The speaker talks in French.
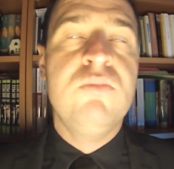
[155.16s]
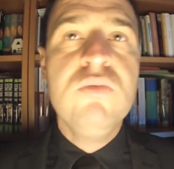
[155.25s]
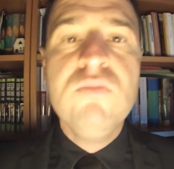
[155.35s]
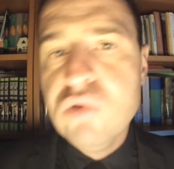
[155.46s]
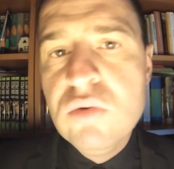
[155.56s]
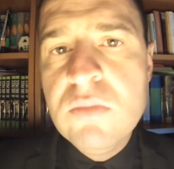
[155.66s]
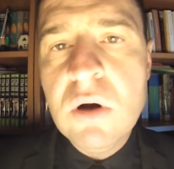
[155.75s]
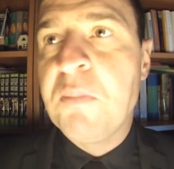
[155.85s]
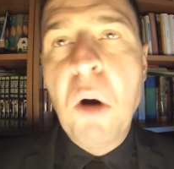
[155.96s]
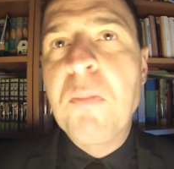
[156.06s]
Boom,
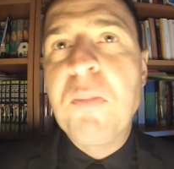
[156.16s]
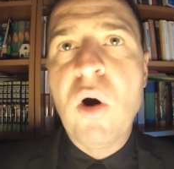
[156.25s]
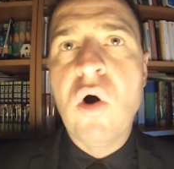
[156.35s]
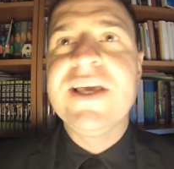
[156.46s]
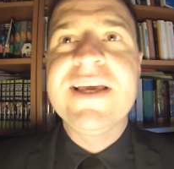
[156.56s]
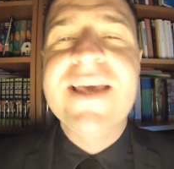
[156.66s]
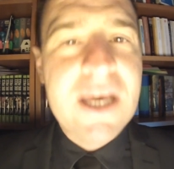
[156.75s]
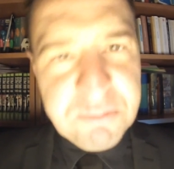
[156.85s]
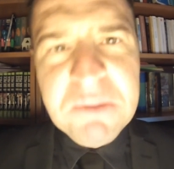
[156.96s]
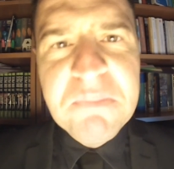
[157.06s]
Boum, Pan,
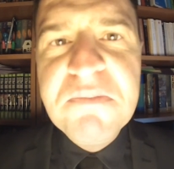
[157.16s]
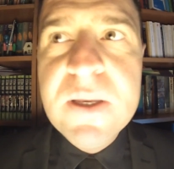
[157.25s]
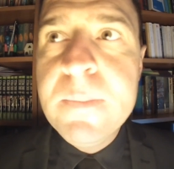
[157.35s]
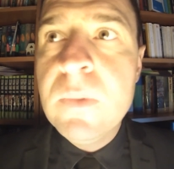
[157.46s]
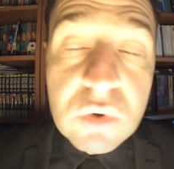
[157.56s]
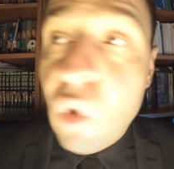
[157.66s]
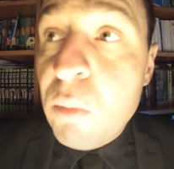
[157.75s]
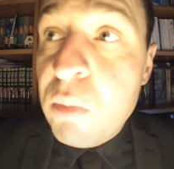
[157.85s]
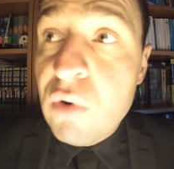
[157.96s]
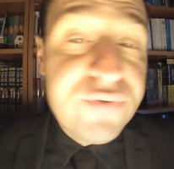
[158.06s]
Geiger, Bim Bim,
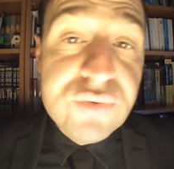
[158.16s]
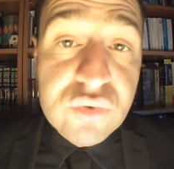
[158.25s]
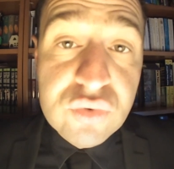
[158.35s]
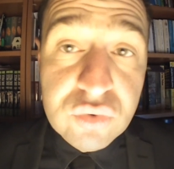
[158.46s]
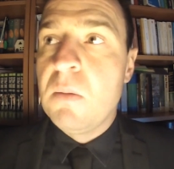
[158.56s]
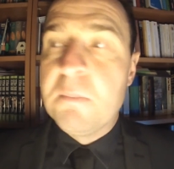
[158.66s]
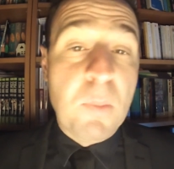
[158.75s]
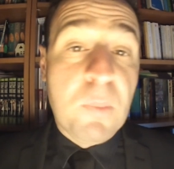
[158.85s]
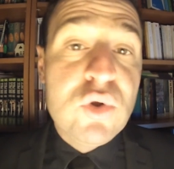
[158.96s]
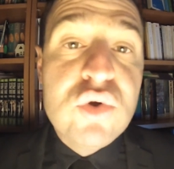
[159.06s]
Robot, Futur, Pampan